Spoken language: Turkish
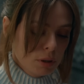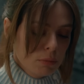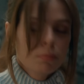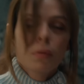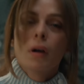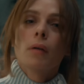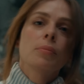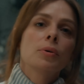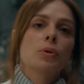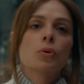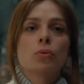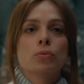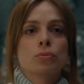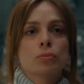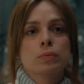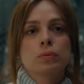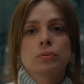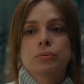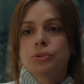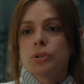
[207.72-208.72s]
Bilmem bir
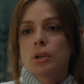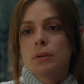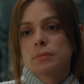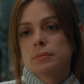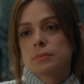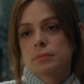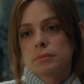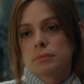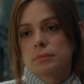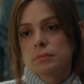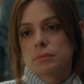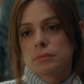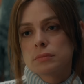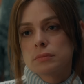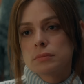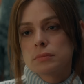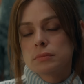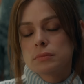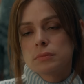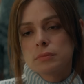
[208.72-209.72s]
yolunu bulacağım.
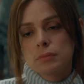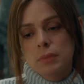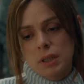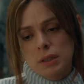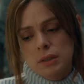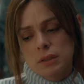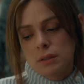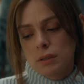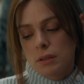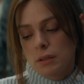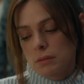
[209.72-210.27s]
Belki